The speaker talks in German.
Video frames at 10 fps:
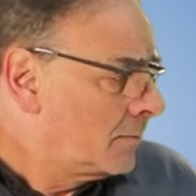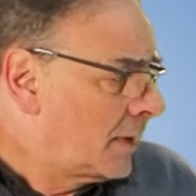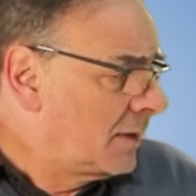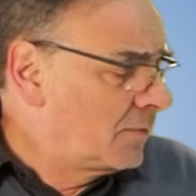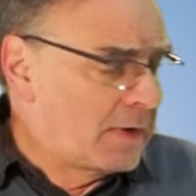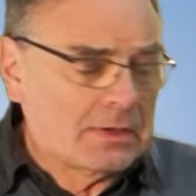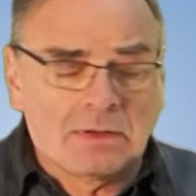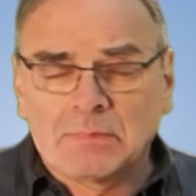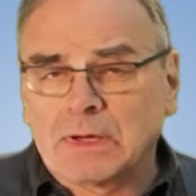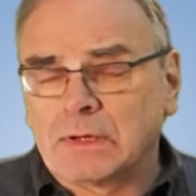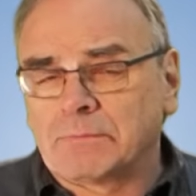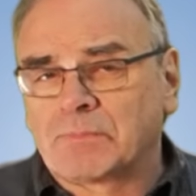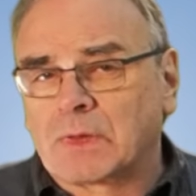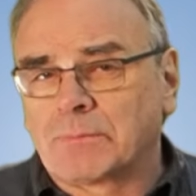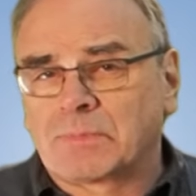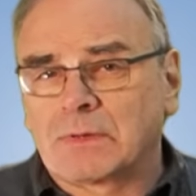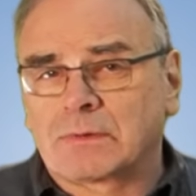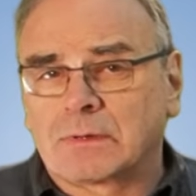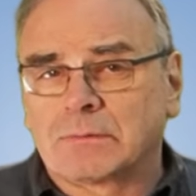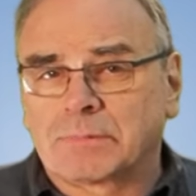Bei der Fachkamera gibt
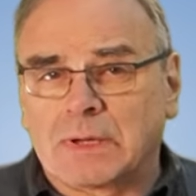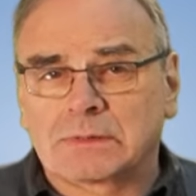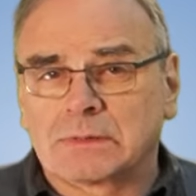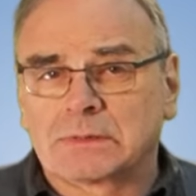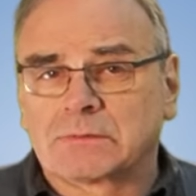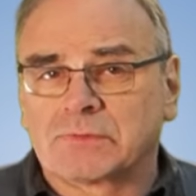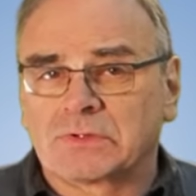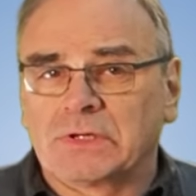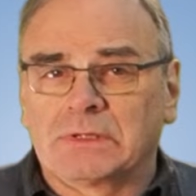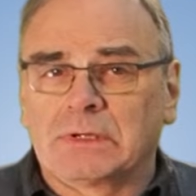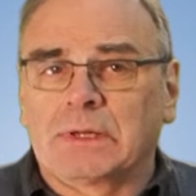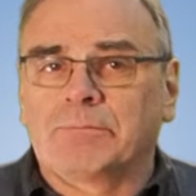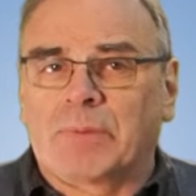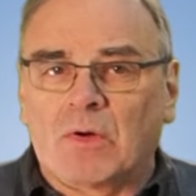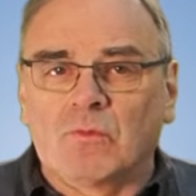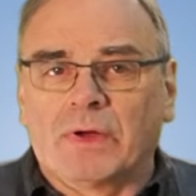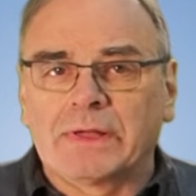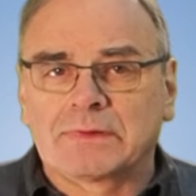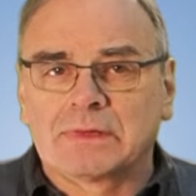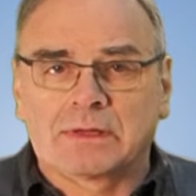es praktisch verschiedene
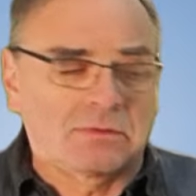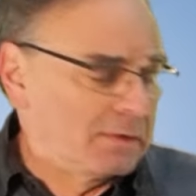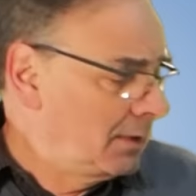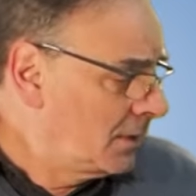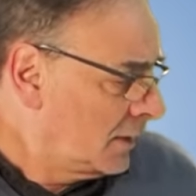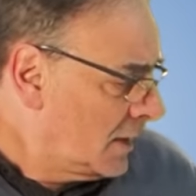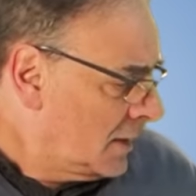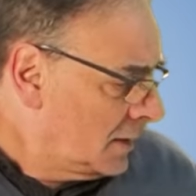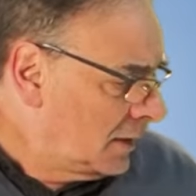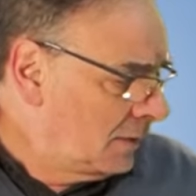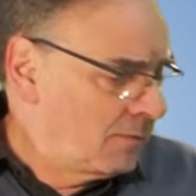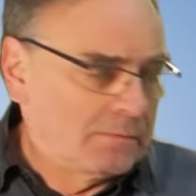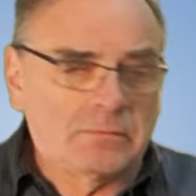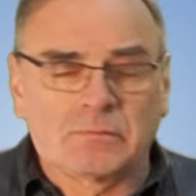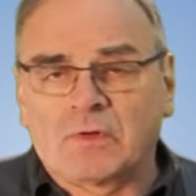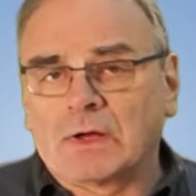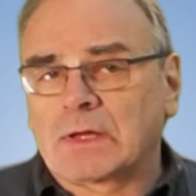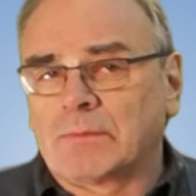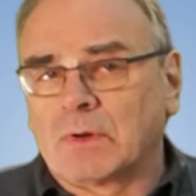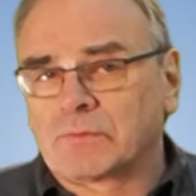Bauweisen, also hier die
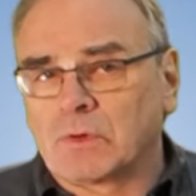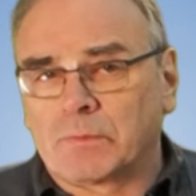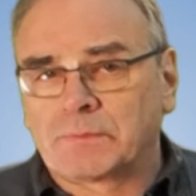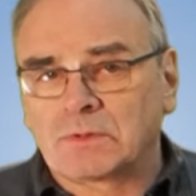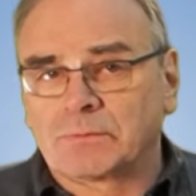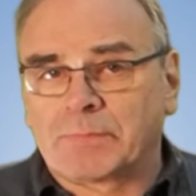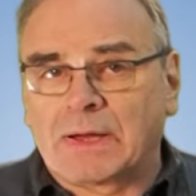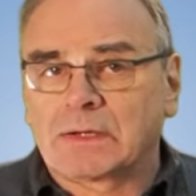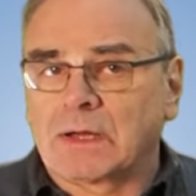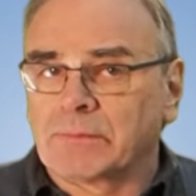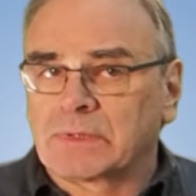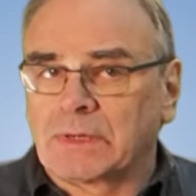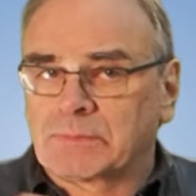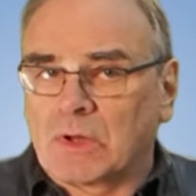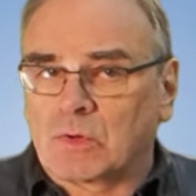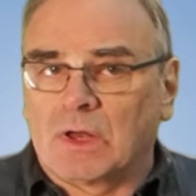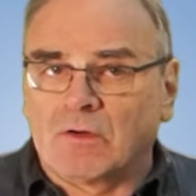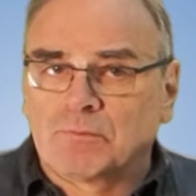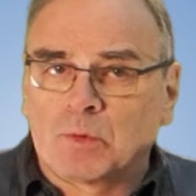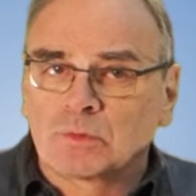Fachkamera auf der optischen Bank, aber es gibt auch
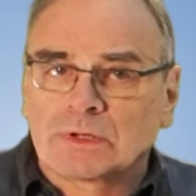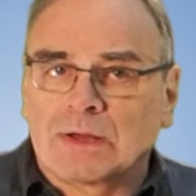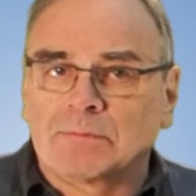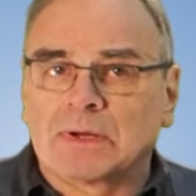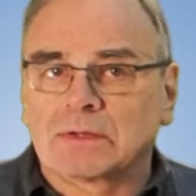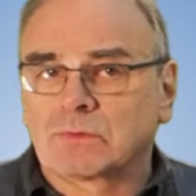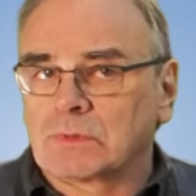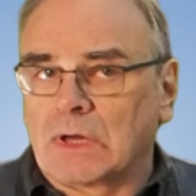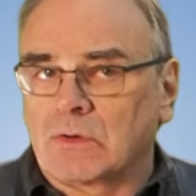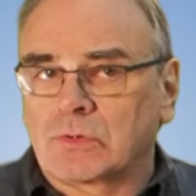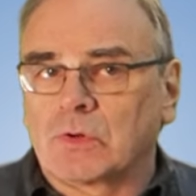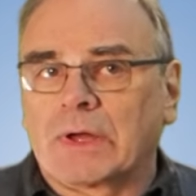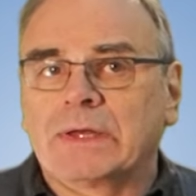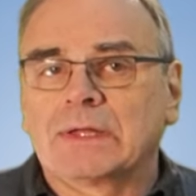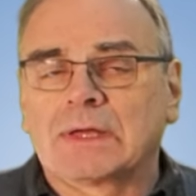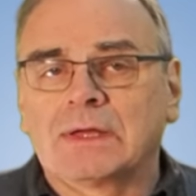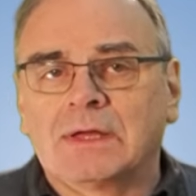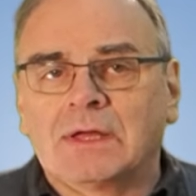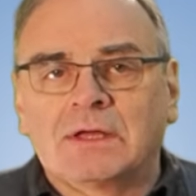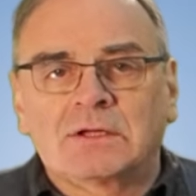Laufbodenkameras und auch noch einige
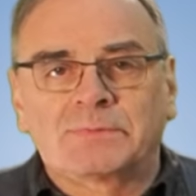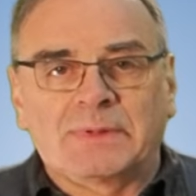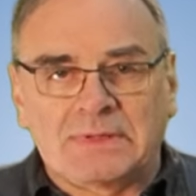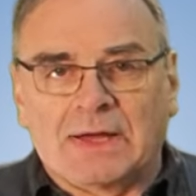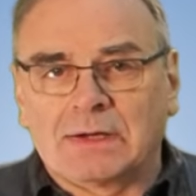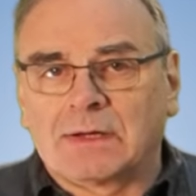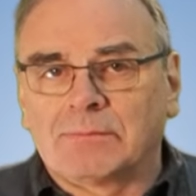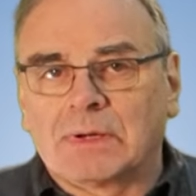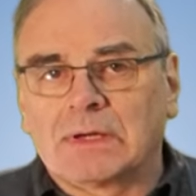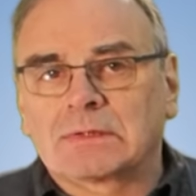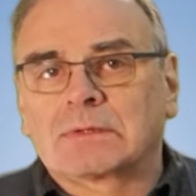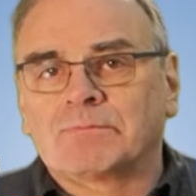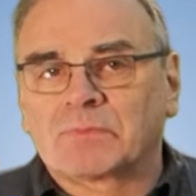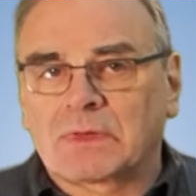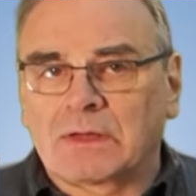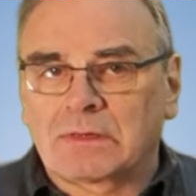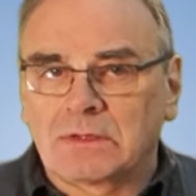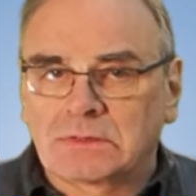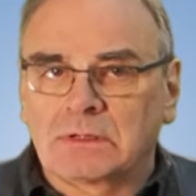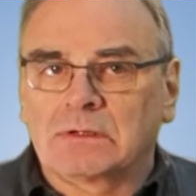Spezialkameras. Das
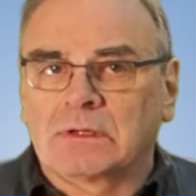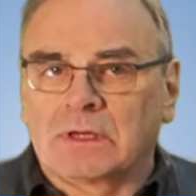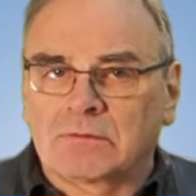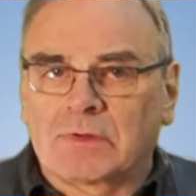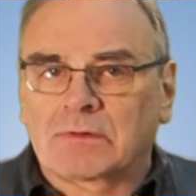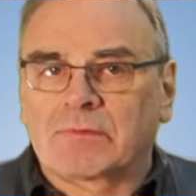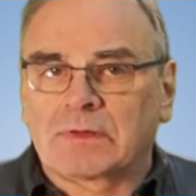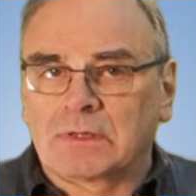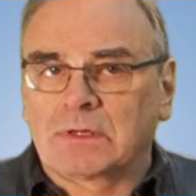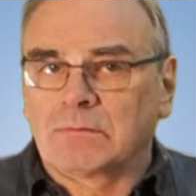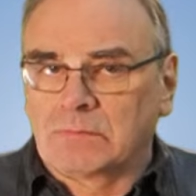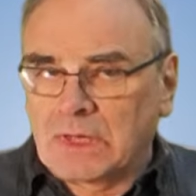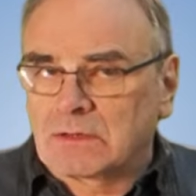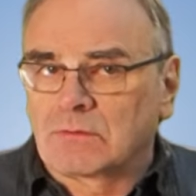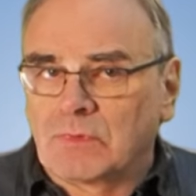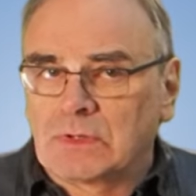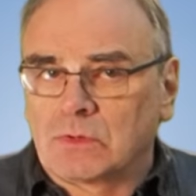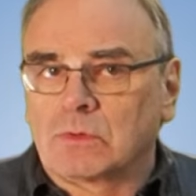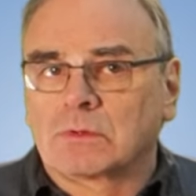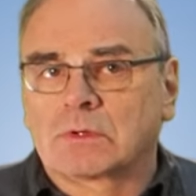ist dann etwas, was ich im nächsten
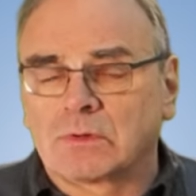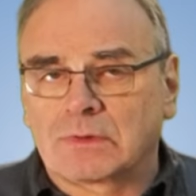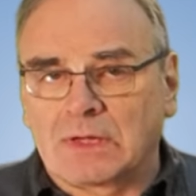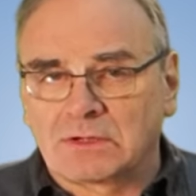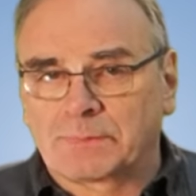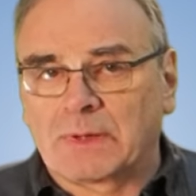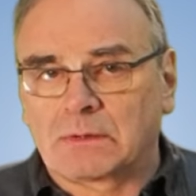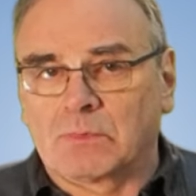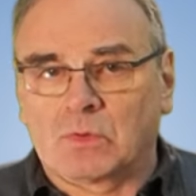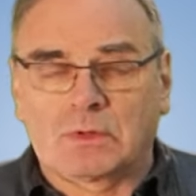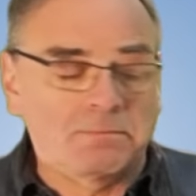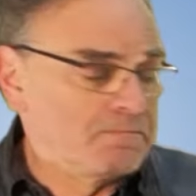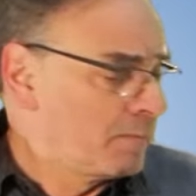Video kurz ansprechen möchte.